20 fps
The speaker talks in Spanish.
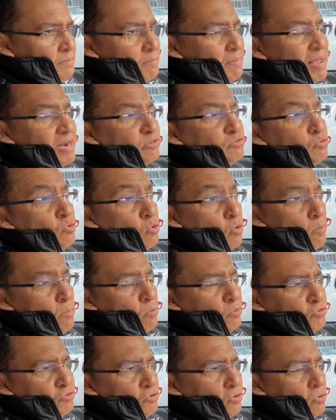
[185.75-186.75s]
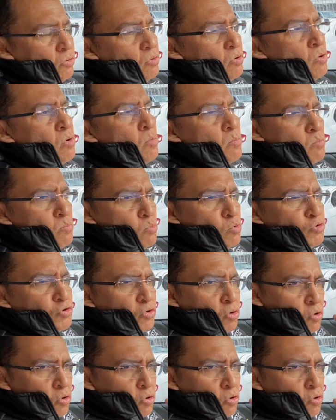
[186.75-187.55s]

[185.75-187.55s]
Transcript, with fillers: versus combustión muchos